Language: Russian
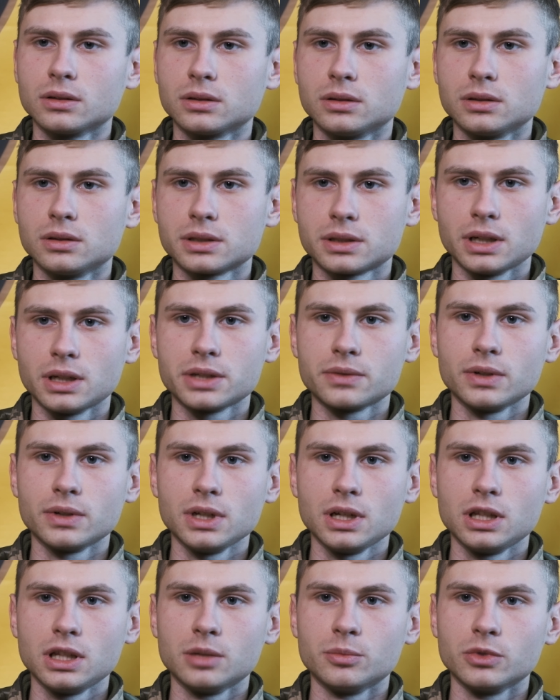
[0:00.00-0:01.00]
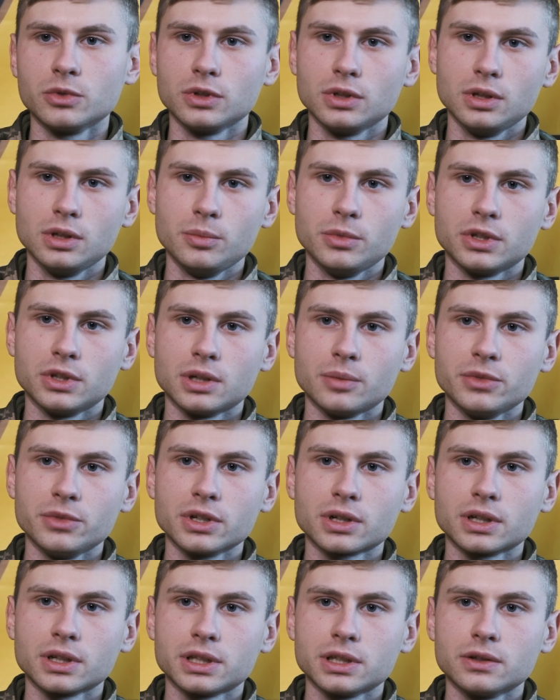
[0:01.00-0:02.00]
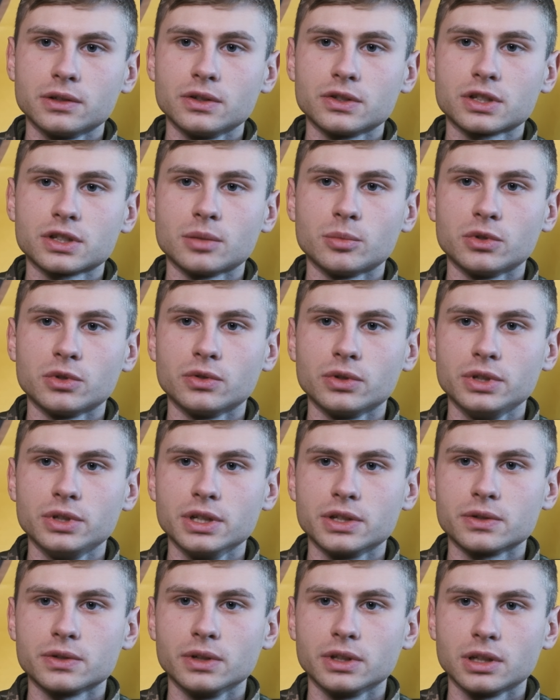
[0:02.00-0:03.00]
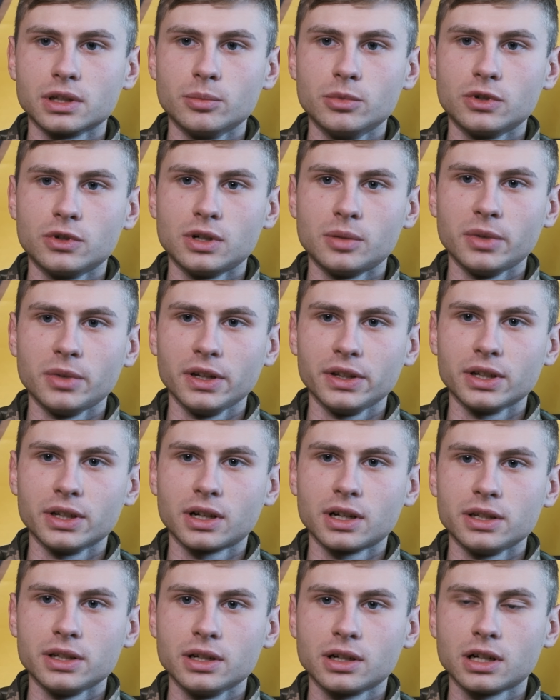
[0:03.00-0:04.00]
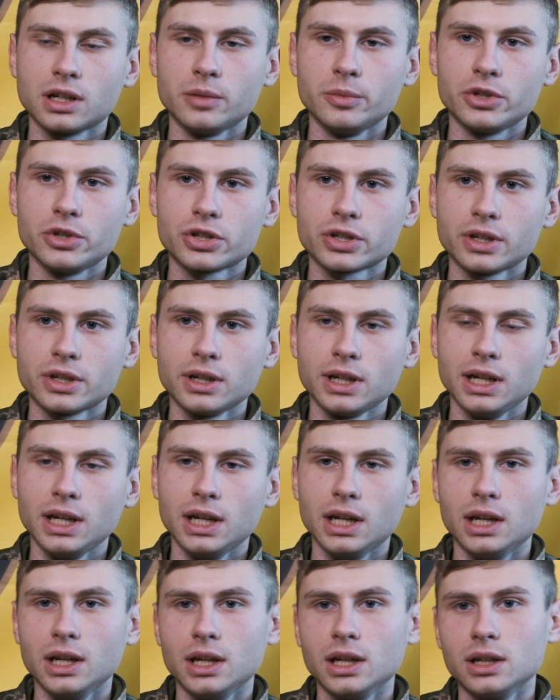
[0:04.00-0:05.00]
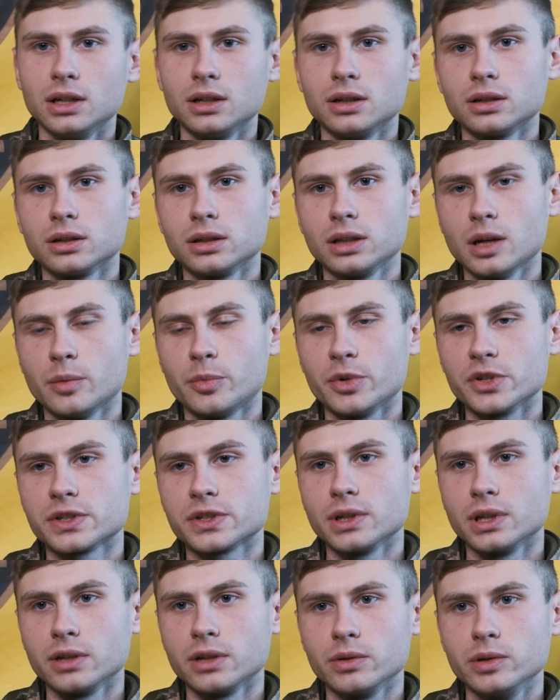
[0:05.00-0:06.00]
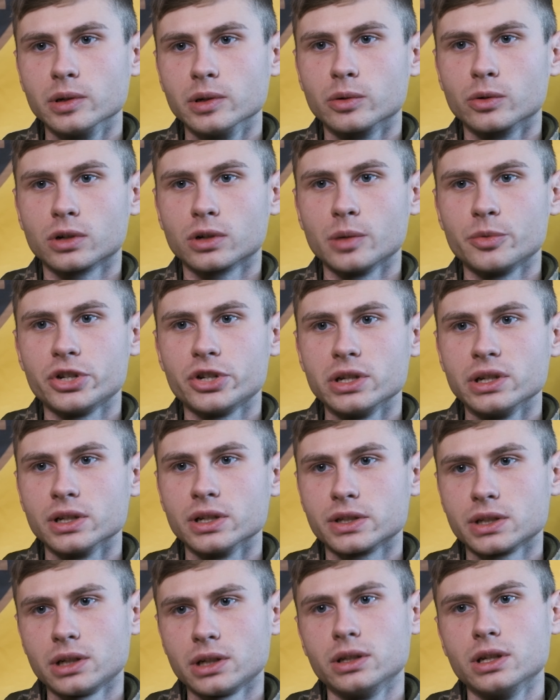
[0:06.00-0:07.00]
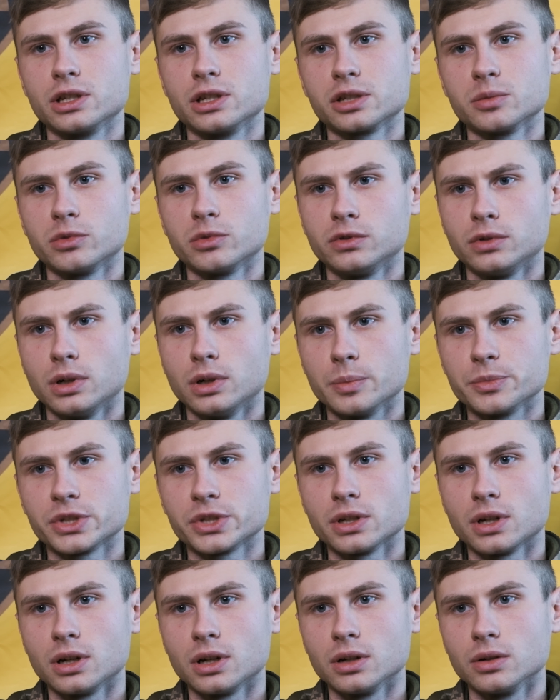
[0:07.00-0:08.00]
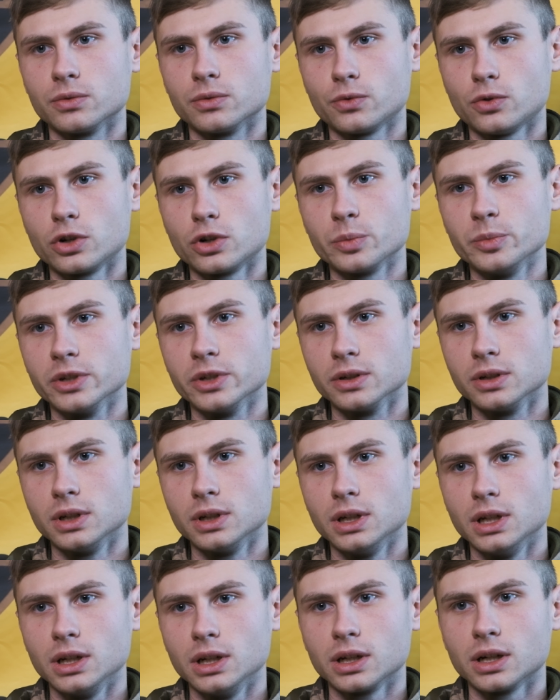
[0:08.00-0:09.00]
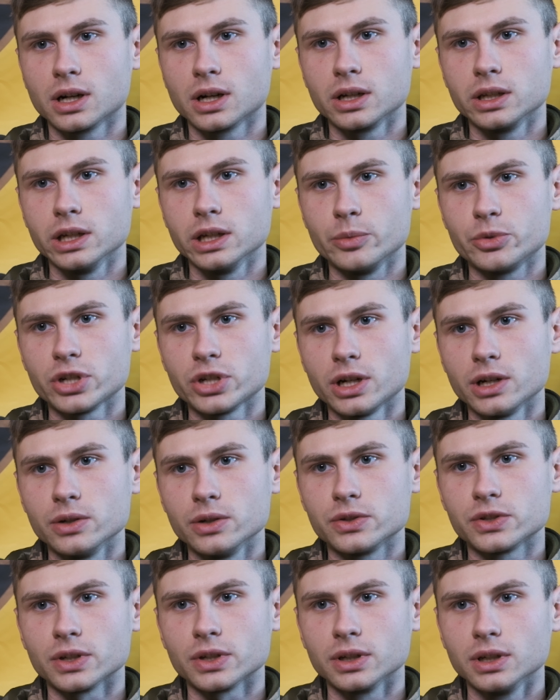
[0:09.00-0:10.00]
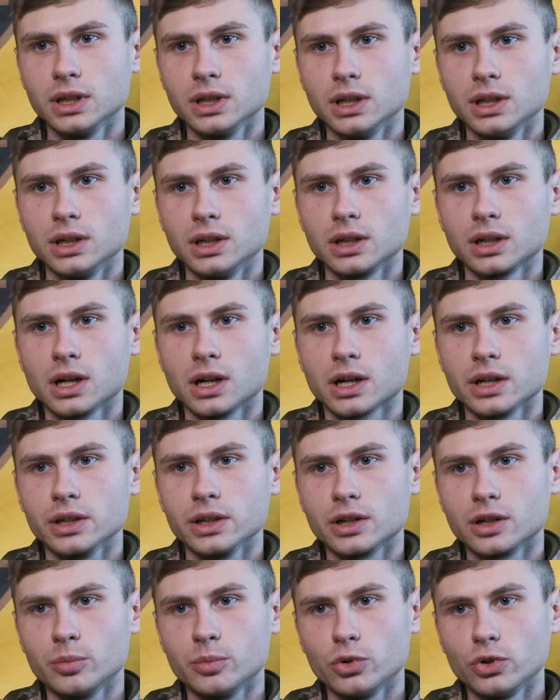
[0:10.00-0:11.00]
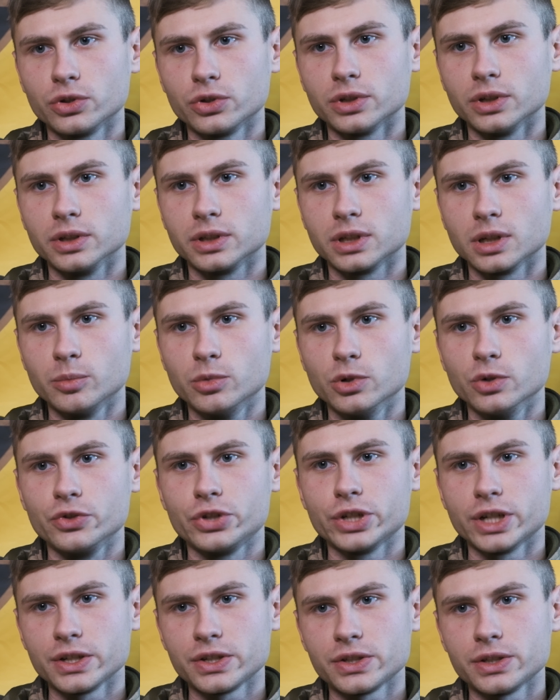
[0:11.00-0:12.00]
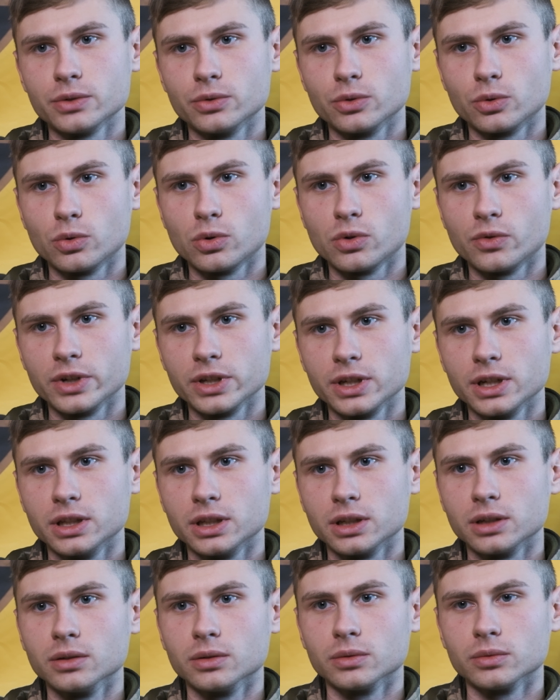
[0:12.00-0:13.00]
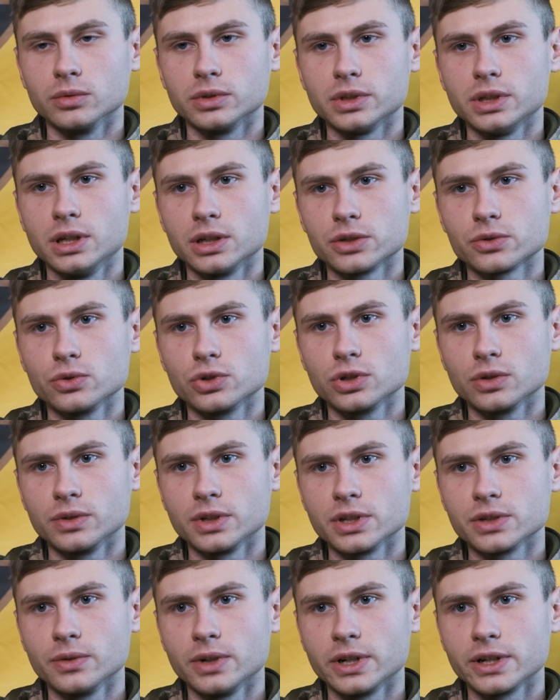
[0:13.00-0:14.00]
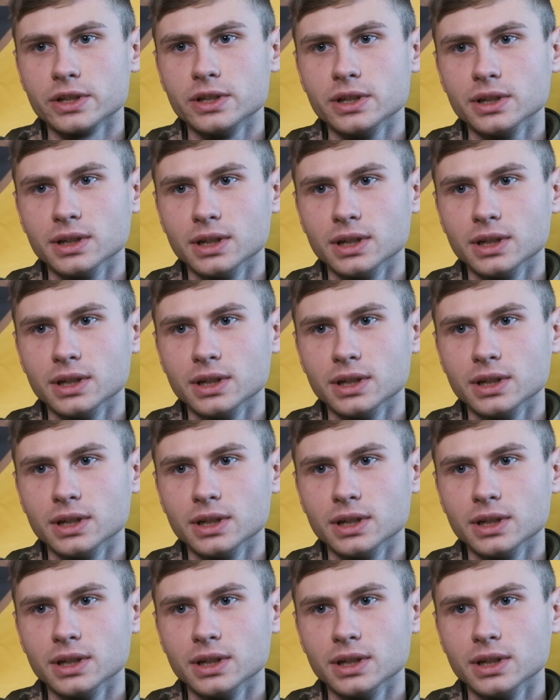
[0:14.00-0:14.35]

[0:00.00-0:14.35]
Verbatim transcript: Стать военным именно мне хотелось с самого детства. Это была моя такая некая мечта. Я постоянно видел круг общения отца, да и самого отца в форме, как они общаются, как они работают. Я был участие его военной, он тогда служил на Звардии.